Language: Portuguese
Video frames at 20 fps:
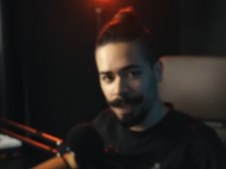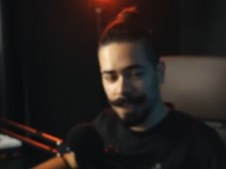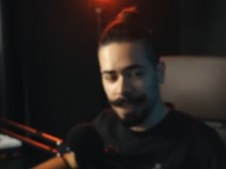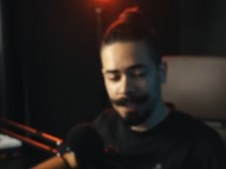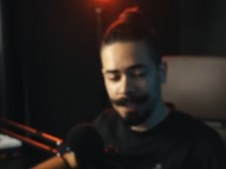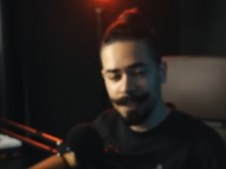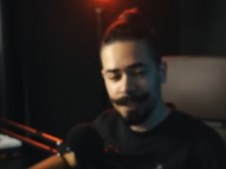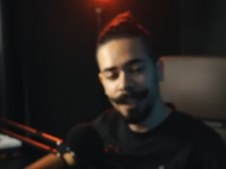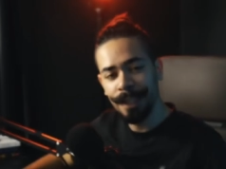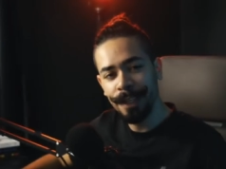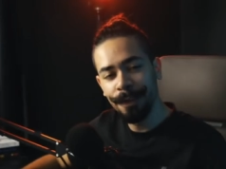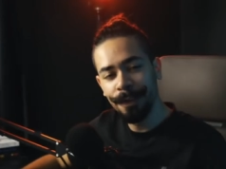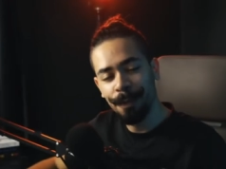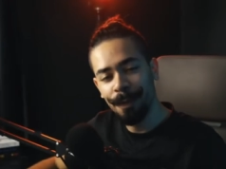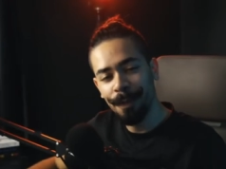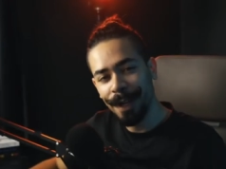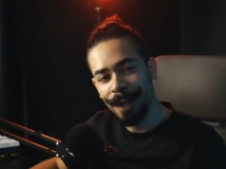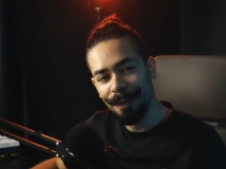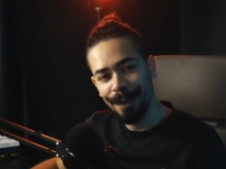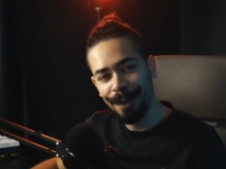esse livro
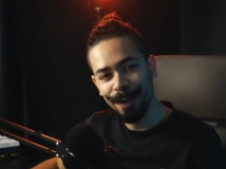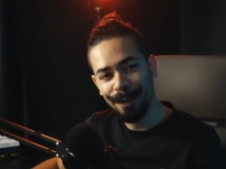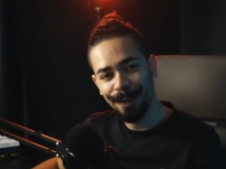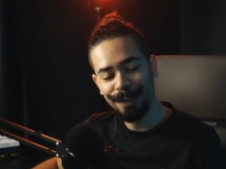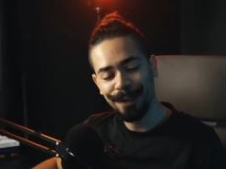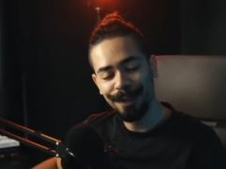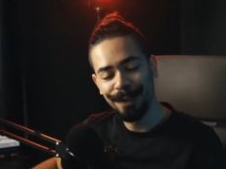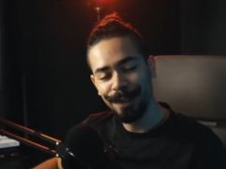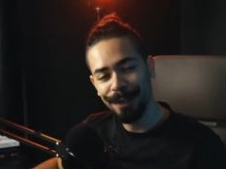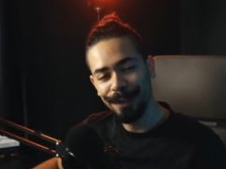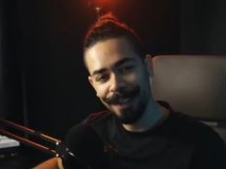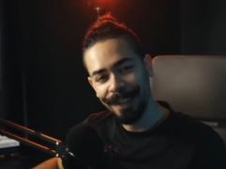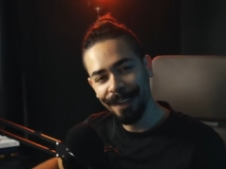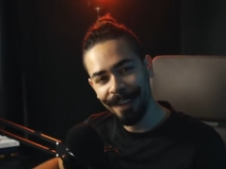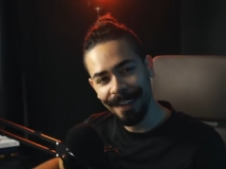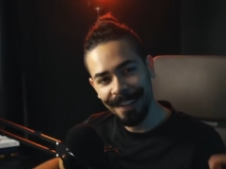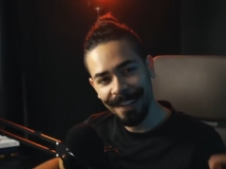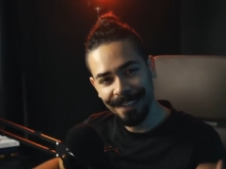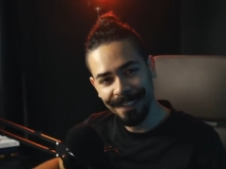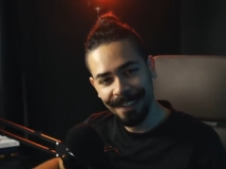maravilhoso do Neil
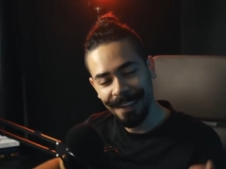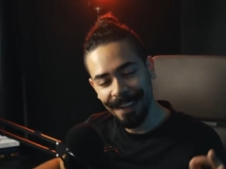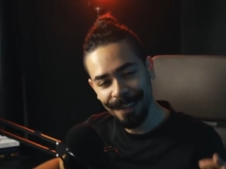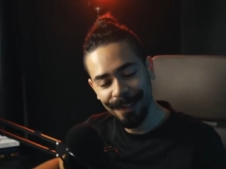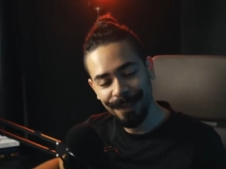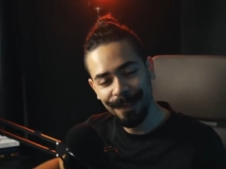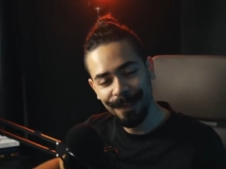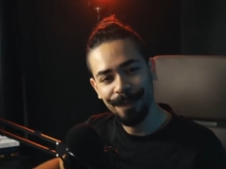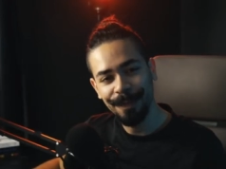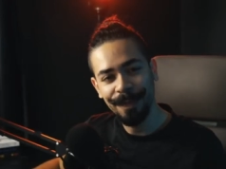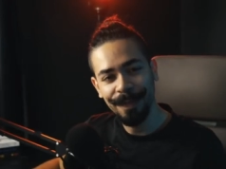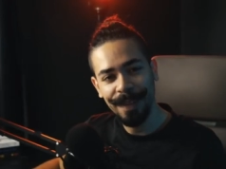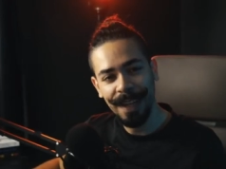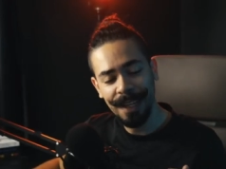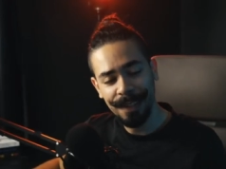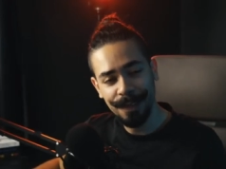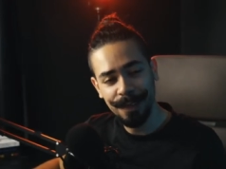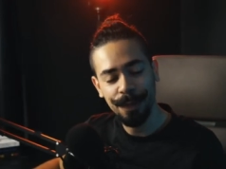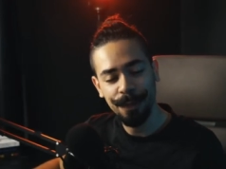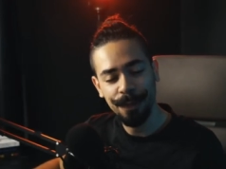deGrasse Tyson,
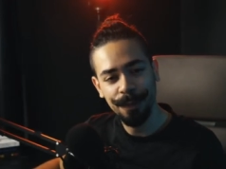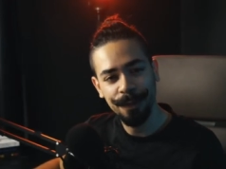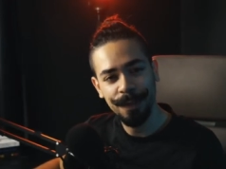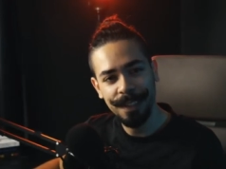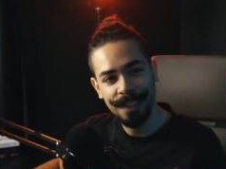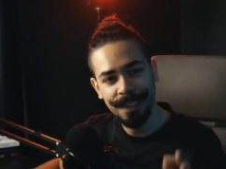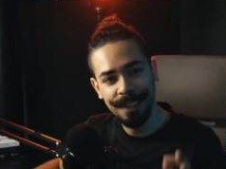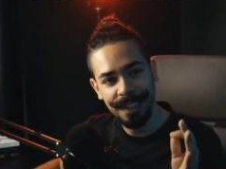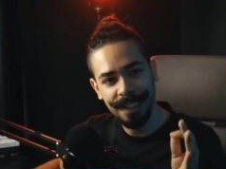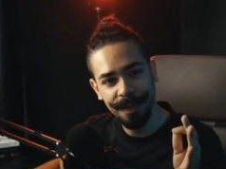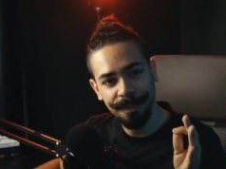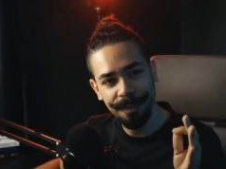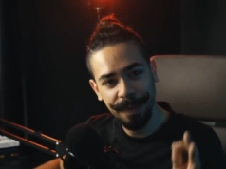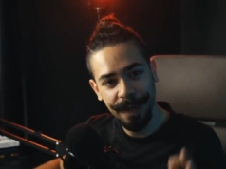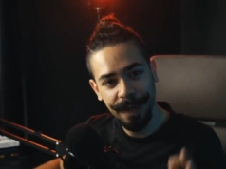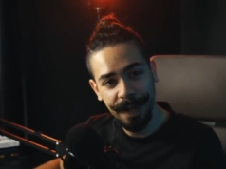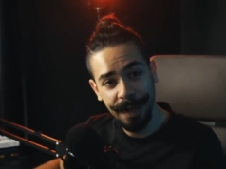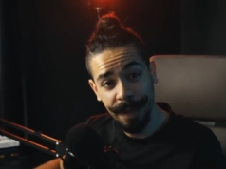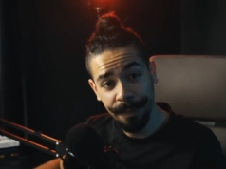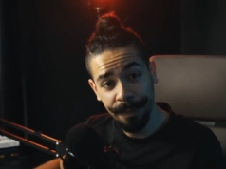Astrofísica
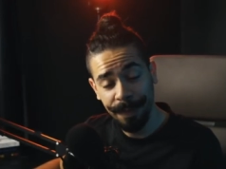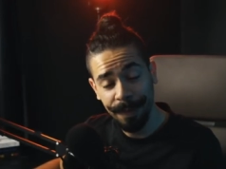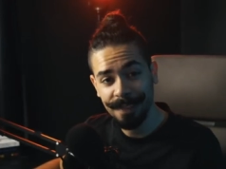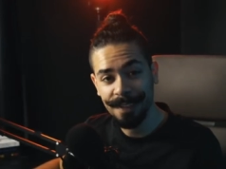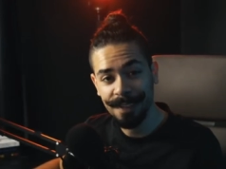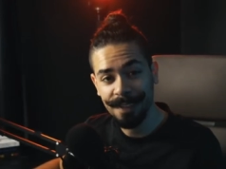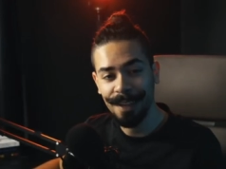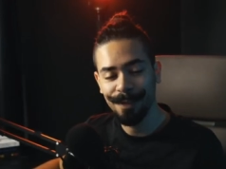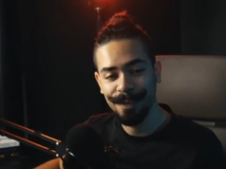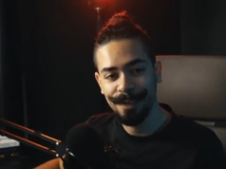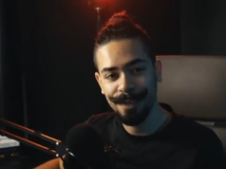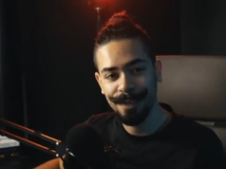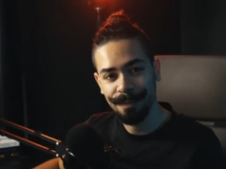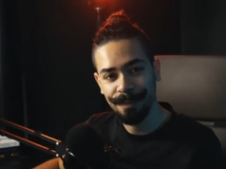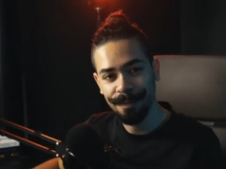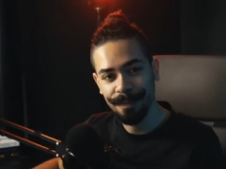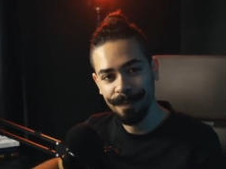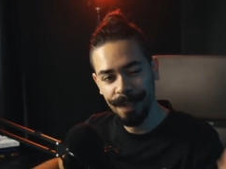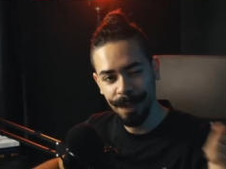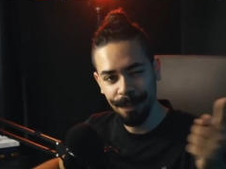para Apressados.
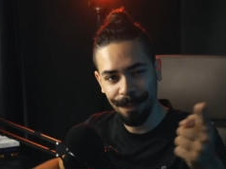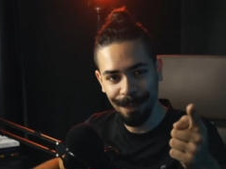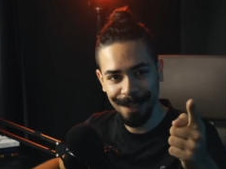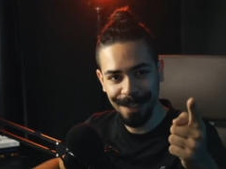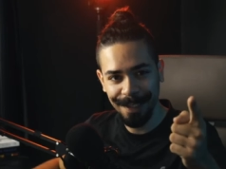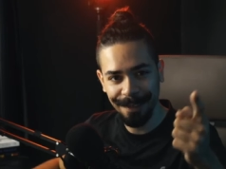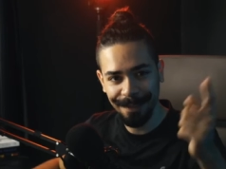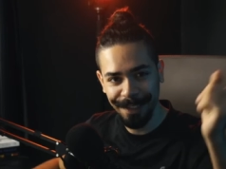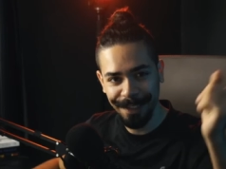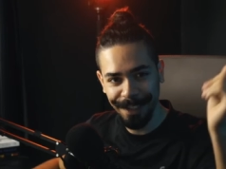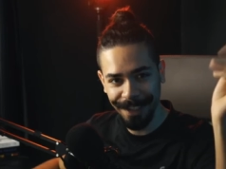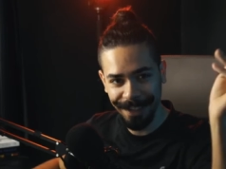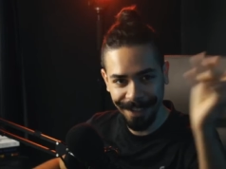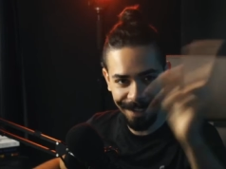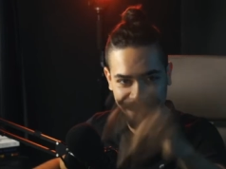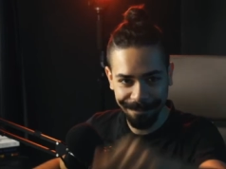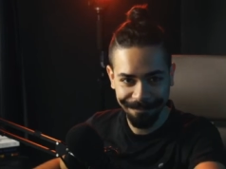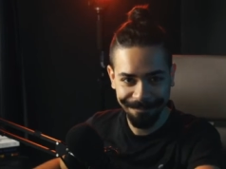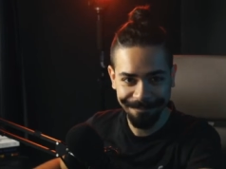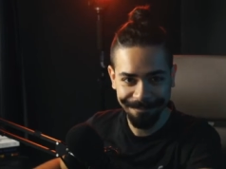Depois da
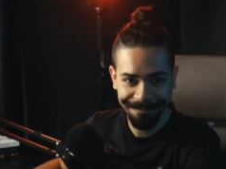vinheta.